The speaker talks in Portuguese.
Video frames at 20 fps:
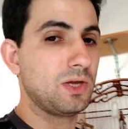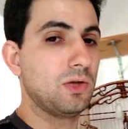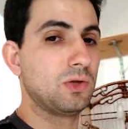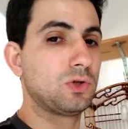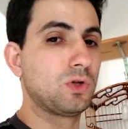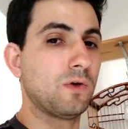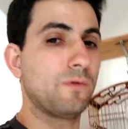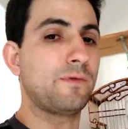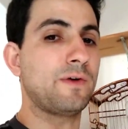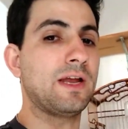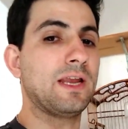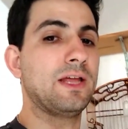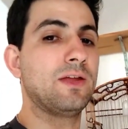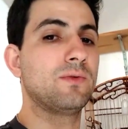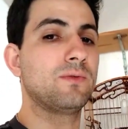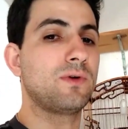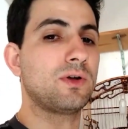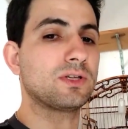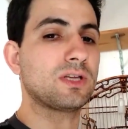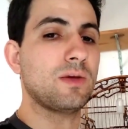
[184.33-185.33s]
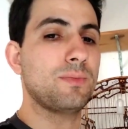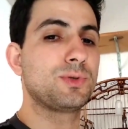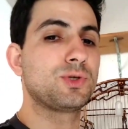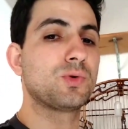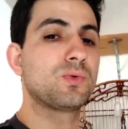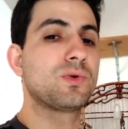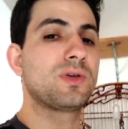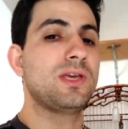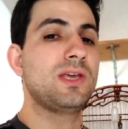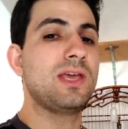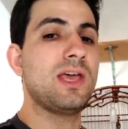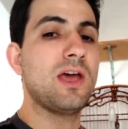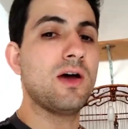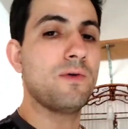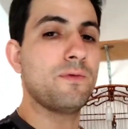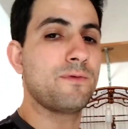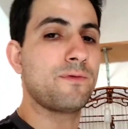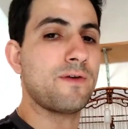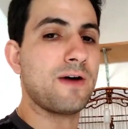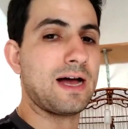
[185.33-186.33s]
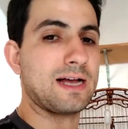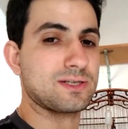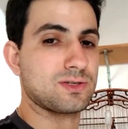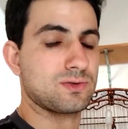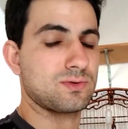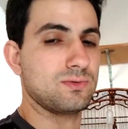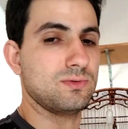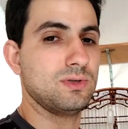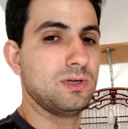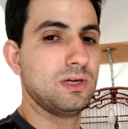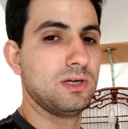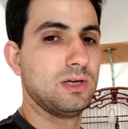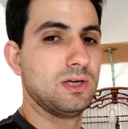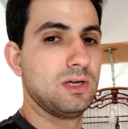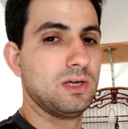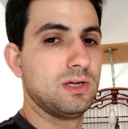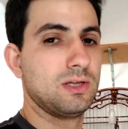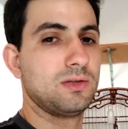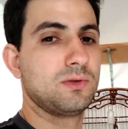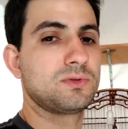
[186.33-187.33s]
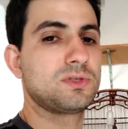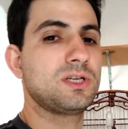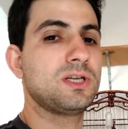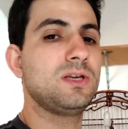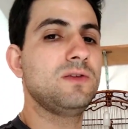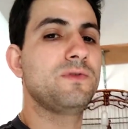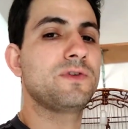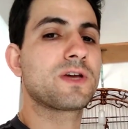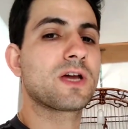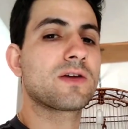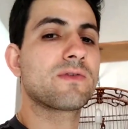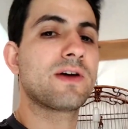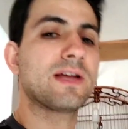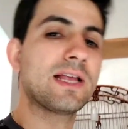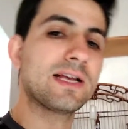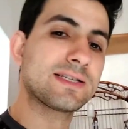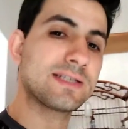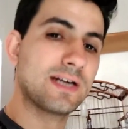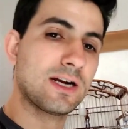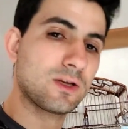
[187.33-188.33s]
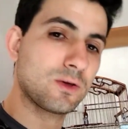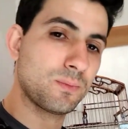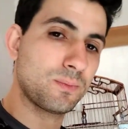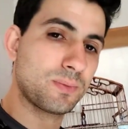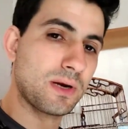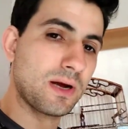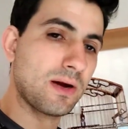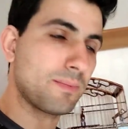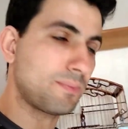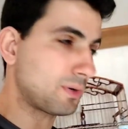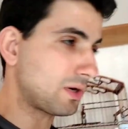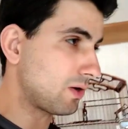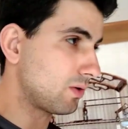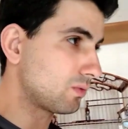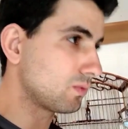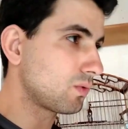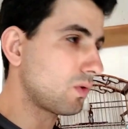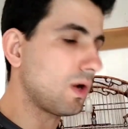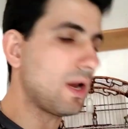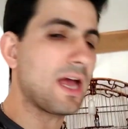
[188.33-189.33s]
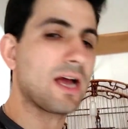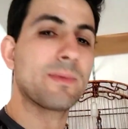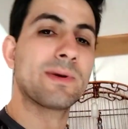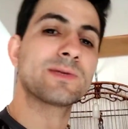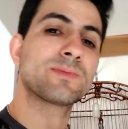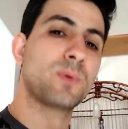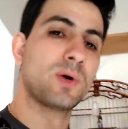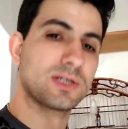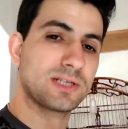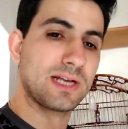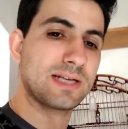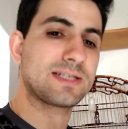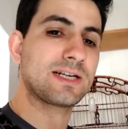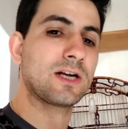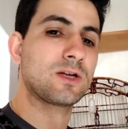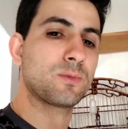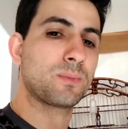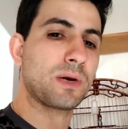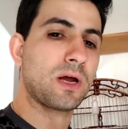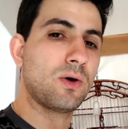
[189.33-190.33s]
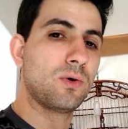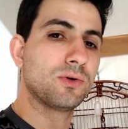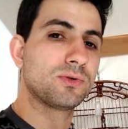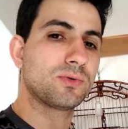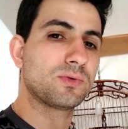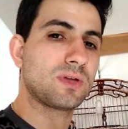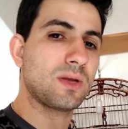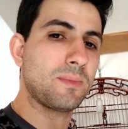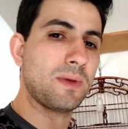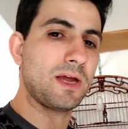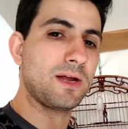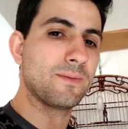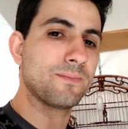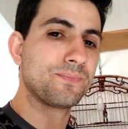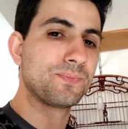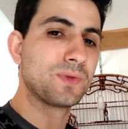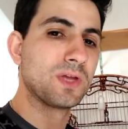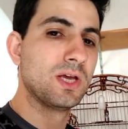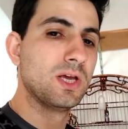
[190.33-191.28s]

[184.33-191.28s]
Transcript: Eu estou falando, volta a repetir, o que eu faço não significa que vai dar certo para um colega, mas pode dar certo para outro também.